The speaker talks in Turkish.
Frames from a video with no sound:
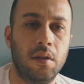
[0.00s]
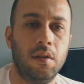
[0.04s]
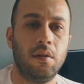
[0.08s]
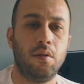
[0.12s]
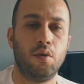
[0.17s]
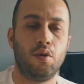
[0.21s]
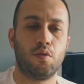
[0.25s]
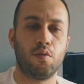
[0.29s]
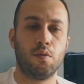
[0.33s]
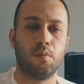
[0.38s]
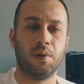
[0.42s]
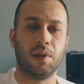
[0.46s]

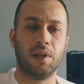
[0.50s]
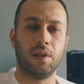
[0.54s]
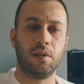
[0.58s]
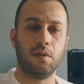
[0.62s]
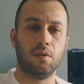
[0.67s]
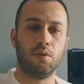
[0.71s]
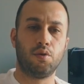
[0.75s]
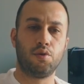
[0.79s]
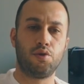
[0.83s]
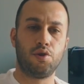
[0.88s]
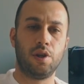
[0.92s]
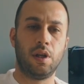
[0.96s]
Ozma
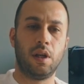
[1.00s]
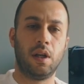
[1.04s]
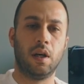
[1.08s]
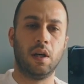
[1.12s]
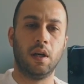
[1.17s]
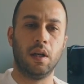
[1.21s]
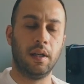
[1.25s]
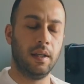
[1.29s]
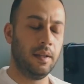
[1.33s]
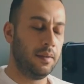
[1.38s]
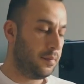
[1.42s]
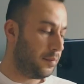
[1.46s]
Paket'in orijinal
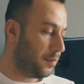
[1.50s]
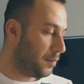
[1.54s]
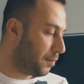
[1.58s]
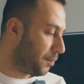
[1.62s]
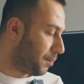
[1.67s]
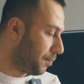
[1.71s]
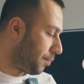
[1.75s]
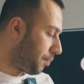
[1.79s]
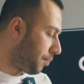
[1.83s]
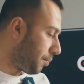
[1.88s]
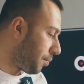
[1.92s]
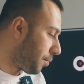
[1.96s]
hali.
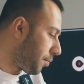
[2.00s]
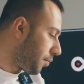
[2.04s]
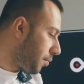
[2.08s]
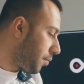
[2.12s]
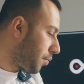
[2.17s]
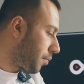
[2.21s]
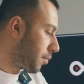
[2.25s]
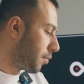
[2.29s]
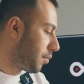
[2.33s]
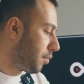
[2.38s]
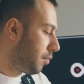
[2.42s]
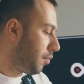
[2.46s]

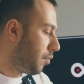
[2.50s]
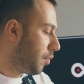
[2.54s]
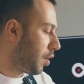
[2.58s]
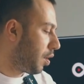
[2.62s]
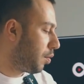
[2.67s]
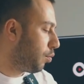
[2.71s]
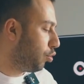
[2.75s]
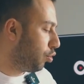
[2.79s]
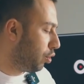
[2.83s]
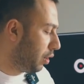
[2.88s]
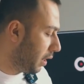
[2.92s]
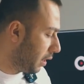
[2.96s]

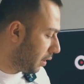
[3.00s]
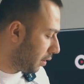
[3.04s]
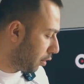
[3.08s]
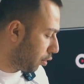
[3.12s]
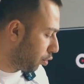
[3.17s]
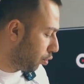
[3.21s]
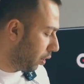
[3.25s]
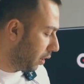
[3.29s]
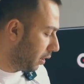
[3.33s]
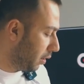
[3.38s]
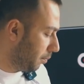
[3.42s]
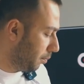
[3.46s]
Bunu
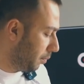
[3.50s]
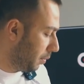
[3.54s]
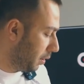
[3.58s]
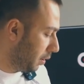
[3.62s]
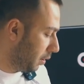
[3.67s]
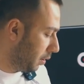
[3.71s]
yerine koyalım.